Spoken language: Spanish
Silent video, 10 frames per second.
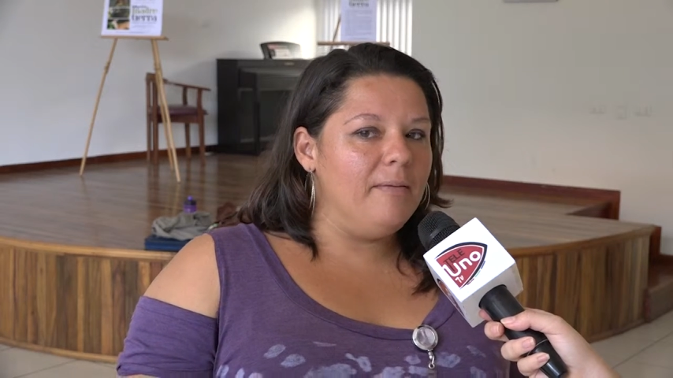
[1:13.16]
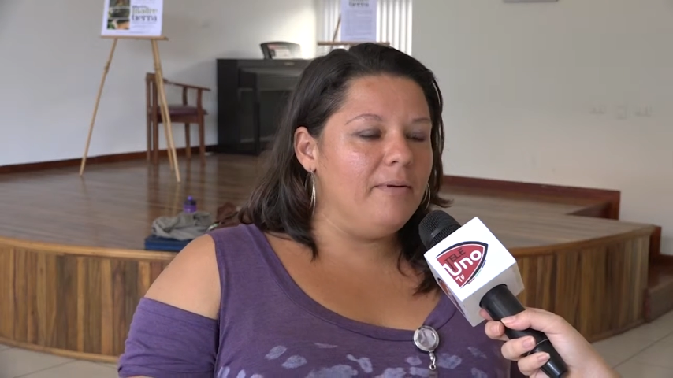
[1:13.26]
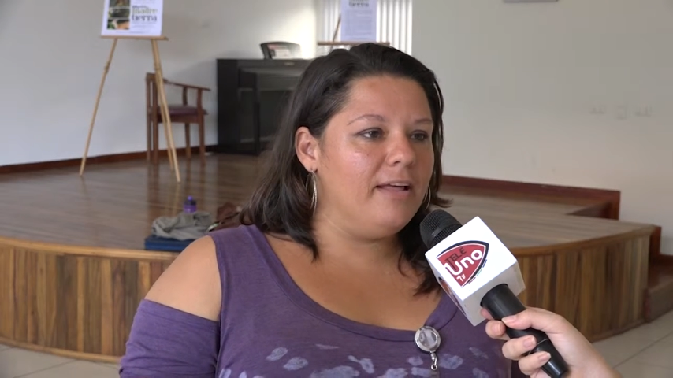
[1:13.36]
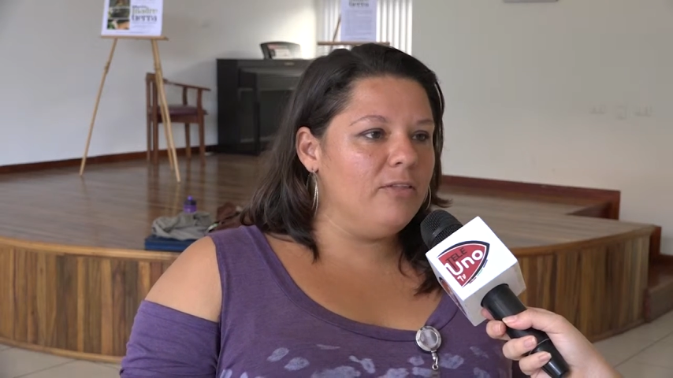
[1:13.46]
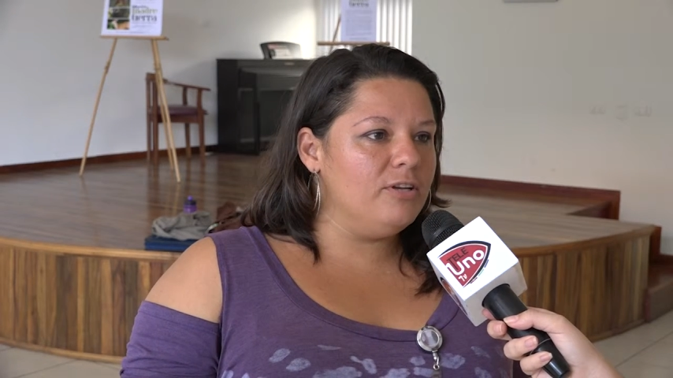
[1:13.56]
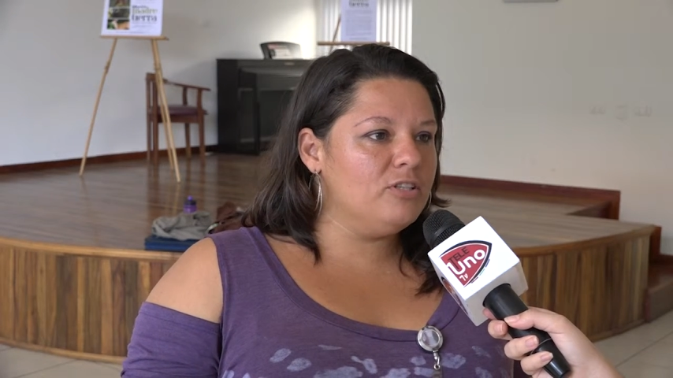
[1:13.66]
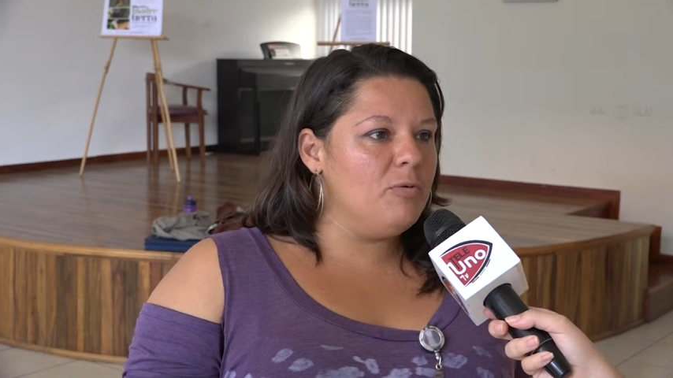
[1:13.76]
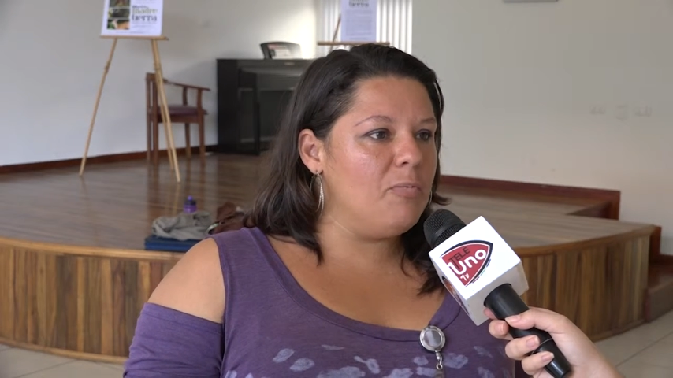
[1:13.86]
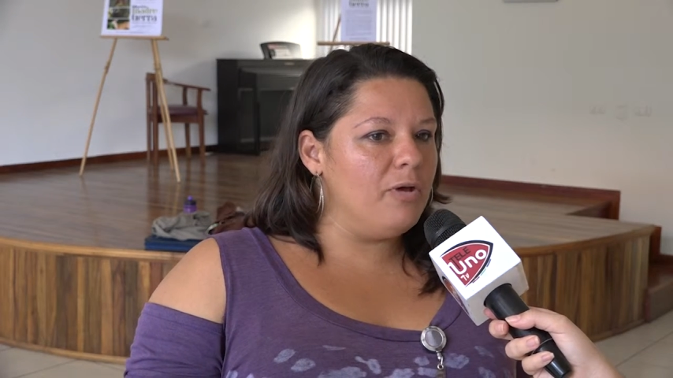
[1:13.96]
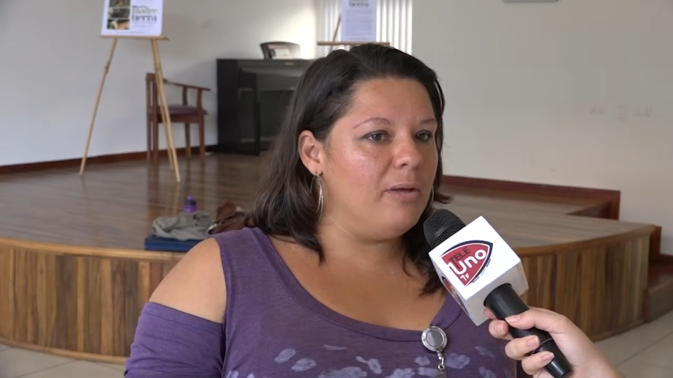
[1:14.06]
entonces, como
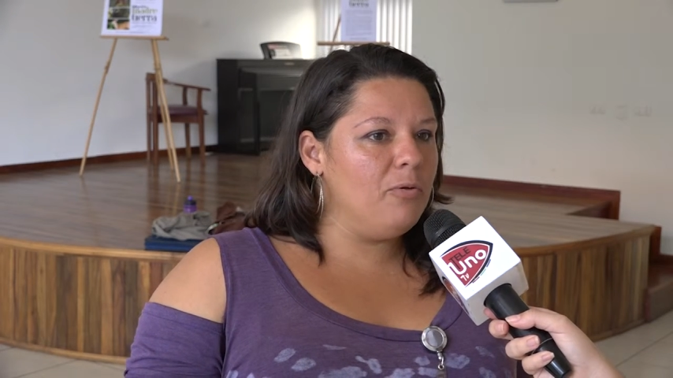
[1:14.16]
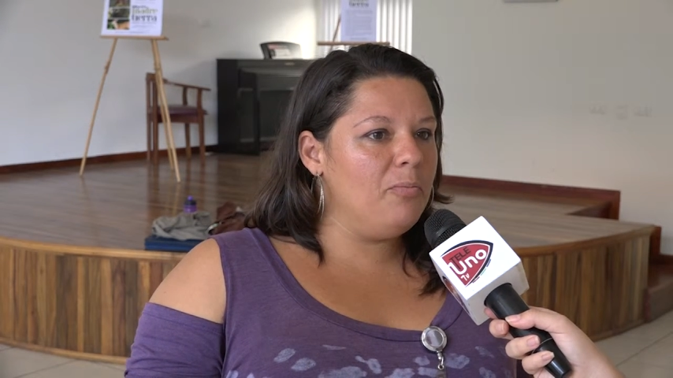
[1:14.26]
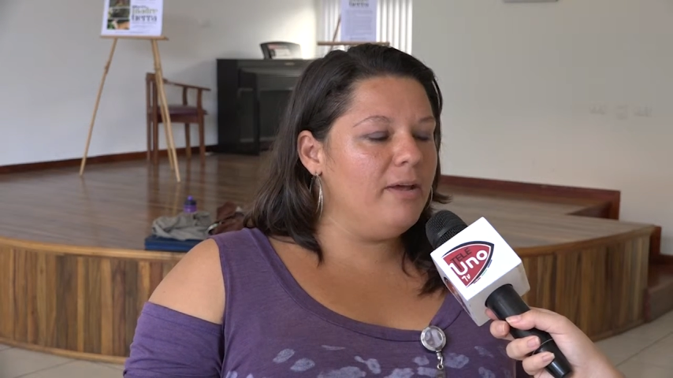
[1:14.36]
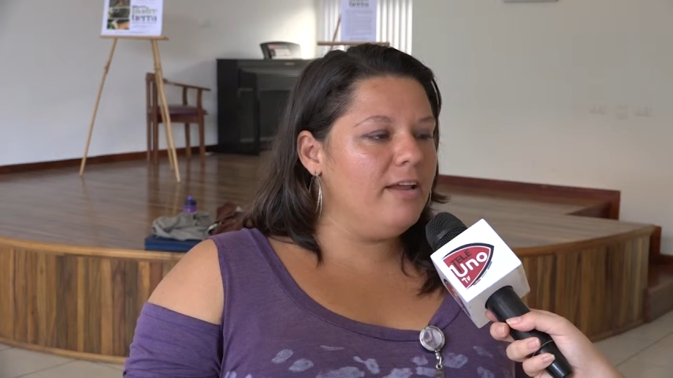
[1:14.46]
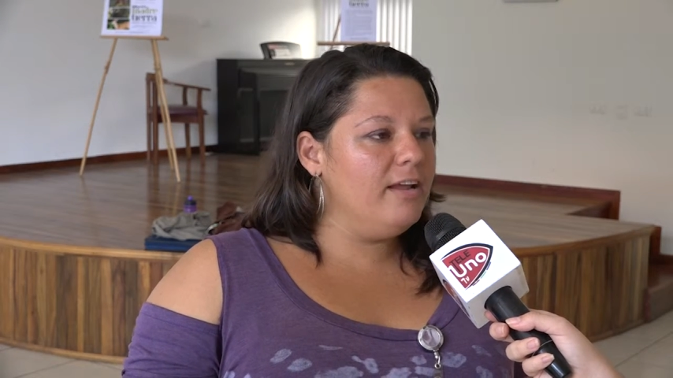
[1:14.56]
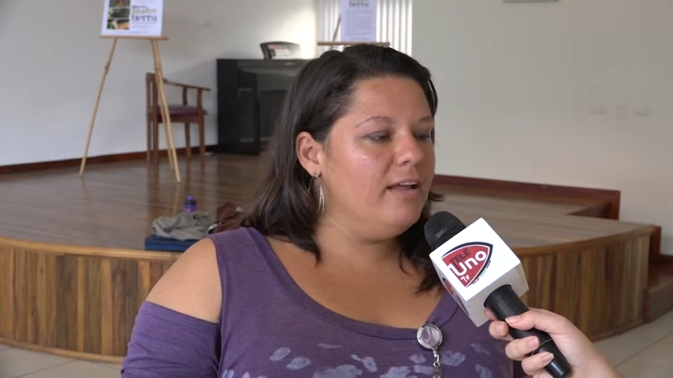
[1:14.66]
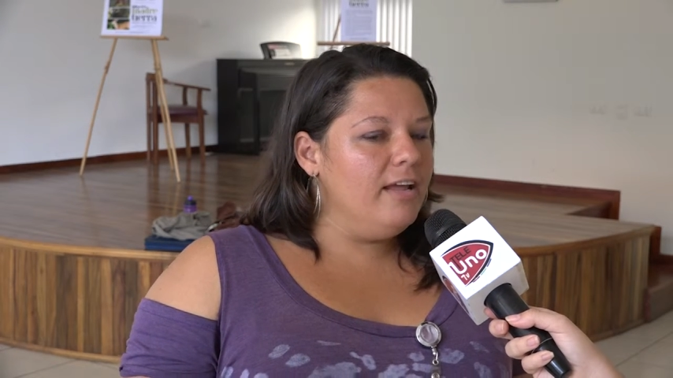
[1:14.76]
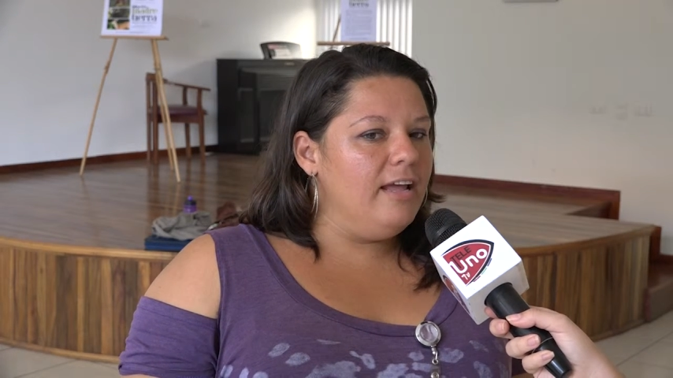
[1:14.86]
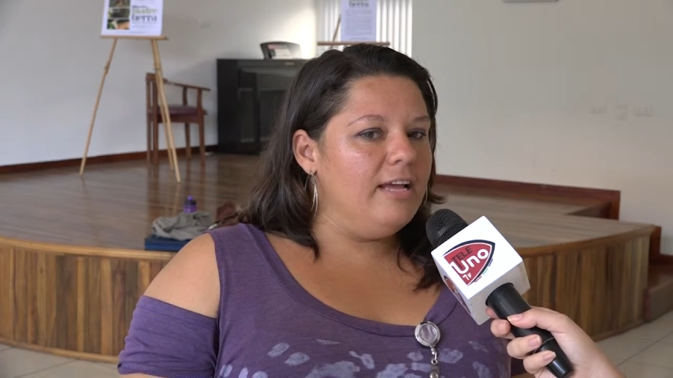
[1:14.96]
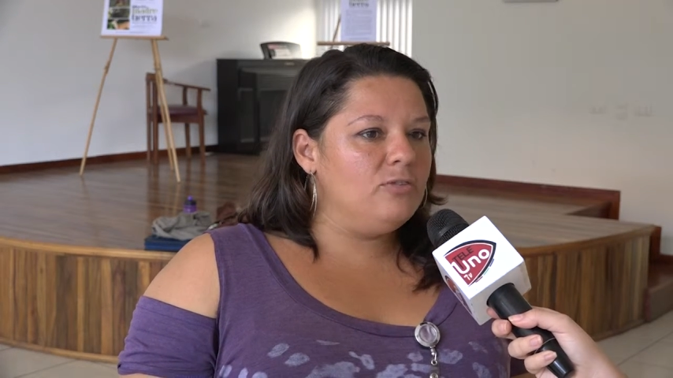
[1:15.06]
podemos ver,
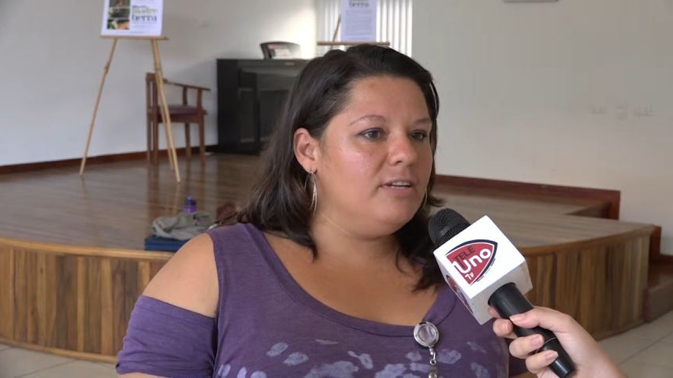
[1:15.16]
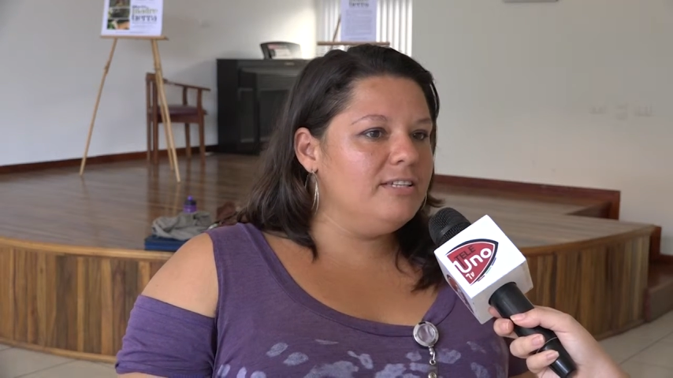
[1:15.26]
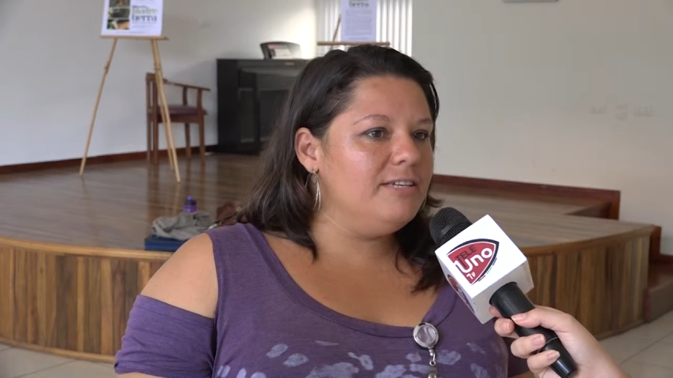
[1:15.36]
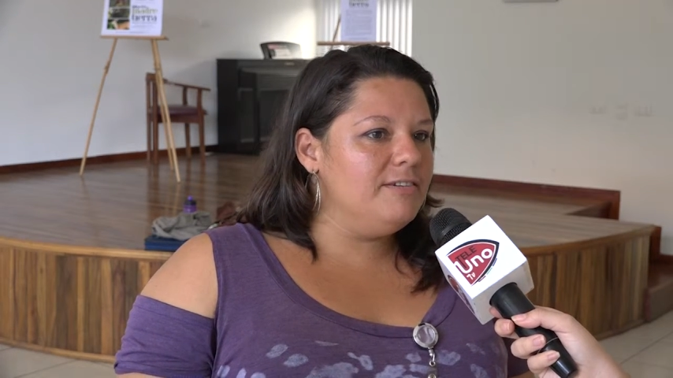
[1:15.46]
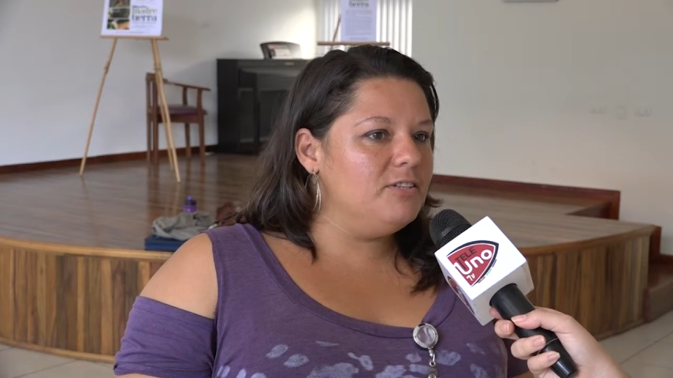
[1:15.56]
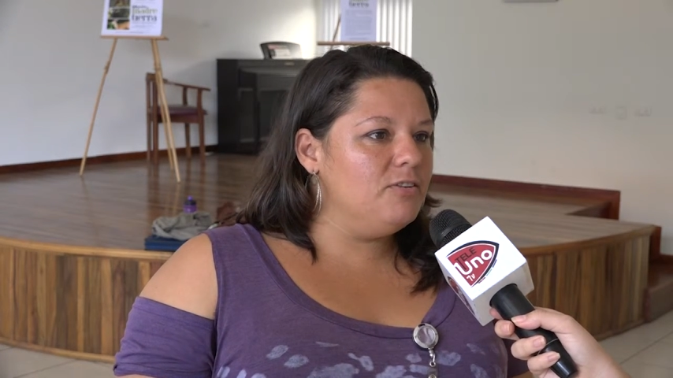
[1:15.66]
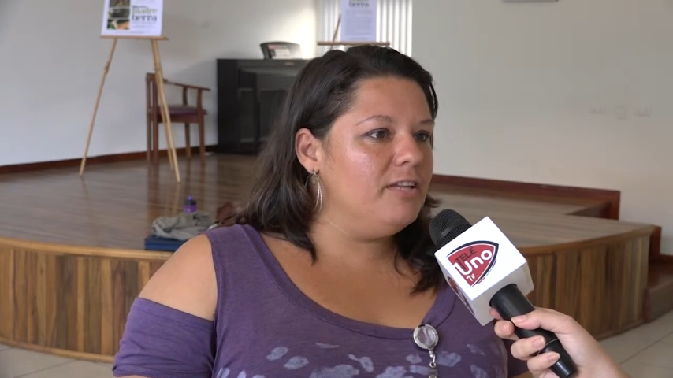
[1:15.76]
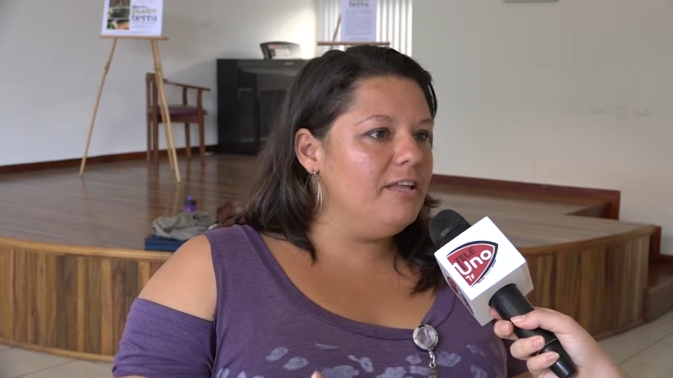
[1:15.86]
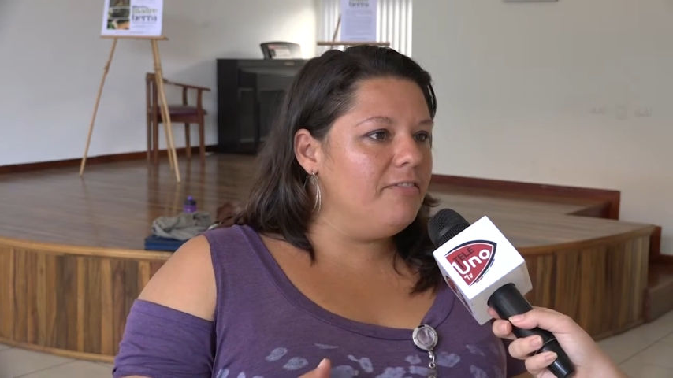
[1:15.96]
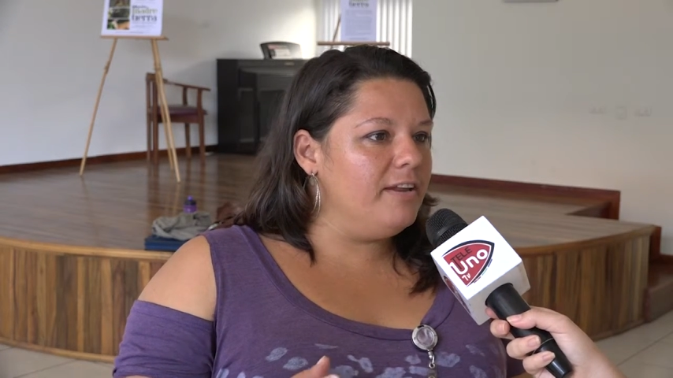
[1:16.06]
es una exhibición de
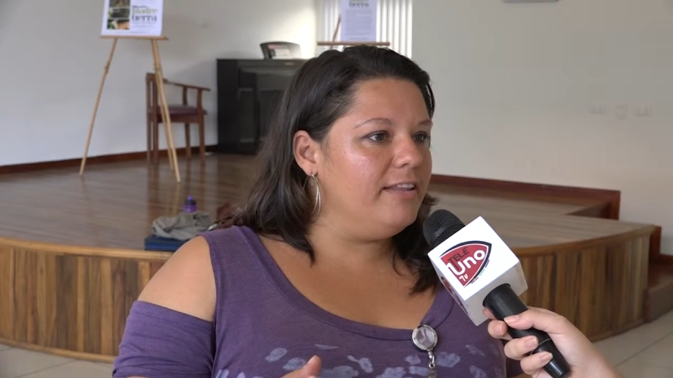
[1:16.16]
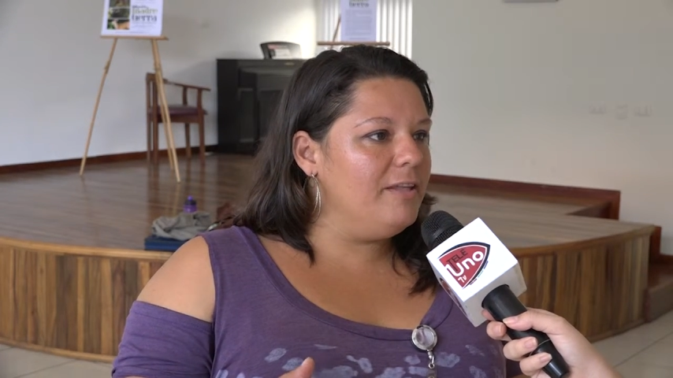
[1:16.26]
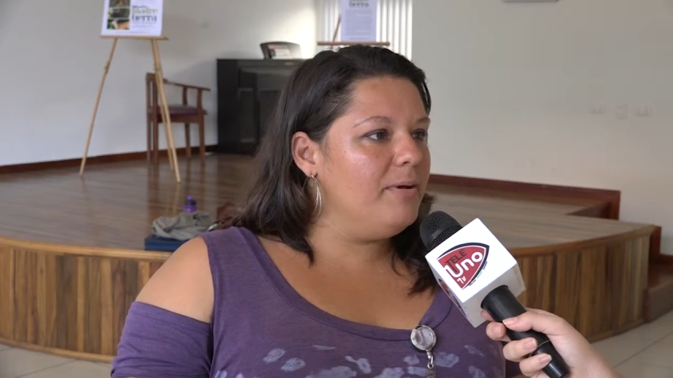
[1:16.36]
diferentes